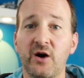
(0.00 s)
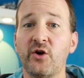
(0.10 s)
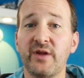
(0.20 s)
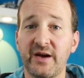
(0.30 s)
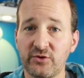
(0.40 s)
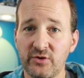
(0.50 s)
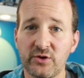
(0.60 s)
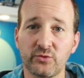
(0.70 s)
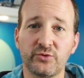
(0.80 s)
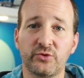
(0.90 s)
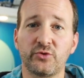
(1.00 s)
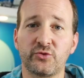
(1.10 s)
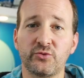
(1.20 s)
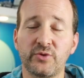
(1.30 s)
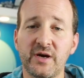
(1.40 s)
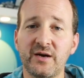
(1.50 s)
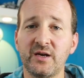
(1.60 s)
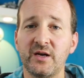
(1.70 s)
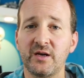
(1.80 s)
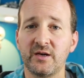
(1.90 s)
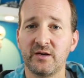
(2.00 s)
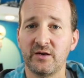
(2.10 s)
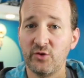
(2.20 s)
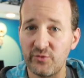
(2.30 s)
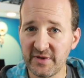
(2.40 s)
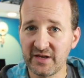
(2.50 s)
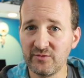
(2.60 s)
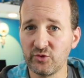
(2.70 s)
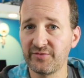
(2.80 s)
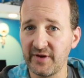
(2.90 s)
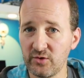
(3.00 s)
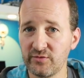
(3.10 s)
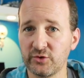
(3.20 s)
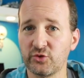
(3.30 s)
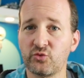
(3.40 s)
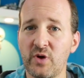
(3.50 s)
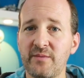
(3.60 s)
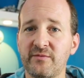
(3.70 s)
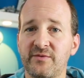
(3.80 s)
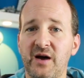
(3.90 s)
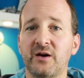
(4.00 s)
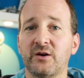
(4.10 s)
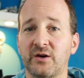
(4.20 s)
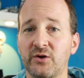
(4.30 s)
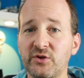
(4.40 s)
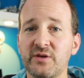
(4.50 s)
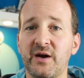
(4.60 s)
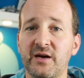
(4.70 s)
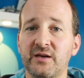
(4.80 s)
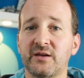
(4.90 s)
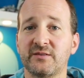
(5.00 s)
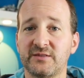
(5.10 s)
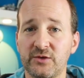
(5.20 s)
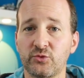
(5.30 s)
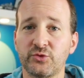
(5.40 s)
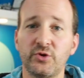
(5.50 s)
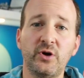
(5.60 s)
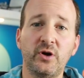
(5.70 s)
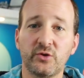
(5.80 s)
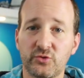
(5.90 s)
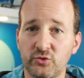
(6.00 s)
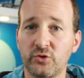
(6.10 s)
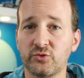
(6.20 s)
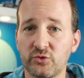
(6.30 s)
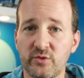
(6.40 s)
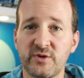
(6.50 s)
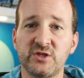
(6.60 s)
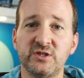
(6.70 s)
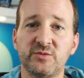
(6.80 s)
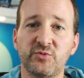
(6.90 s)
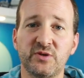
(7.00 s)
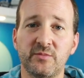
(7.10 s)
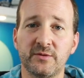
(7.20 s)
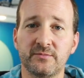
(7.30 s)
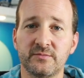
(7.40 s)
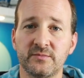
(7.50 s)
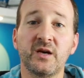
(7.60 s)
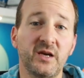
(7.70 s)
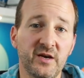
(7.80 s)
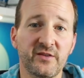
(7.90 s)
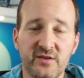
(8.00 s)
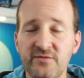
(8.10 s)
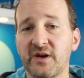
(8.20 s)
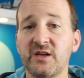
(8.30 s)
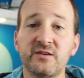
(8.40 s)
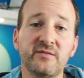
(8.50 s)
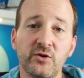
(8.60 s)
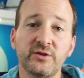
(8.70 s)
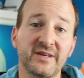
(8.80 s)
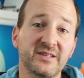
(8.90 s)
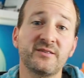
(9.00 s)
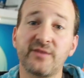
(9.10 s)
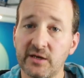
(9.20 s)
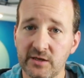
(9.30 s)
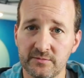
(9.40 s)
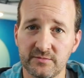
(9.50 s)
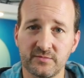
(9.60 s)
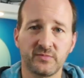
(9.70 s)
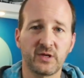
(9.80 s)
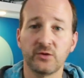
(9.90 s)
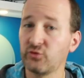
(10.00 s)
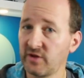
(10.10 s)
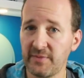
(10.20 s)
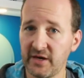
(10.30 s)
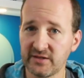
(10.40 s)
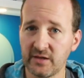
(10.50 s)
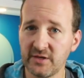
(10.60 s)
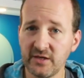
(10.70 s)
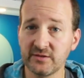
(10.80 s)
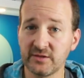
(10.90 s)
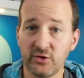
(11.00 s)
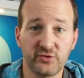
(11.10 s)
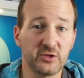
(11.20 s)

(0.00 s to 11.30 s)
en arrêtant les conteneurs sur ce nœud-là, le mécanisme de failover de Swarm va redémarrer ses conteneurs sur d'autres machines disponibles, et ainsi faire l'équivalent d'un défrag. Tout ça paraît très bien, et d'ailleurs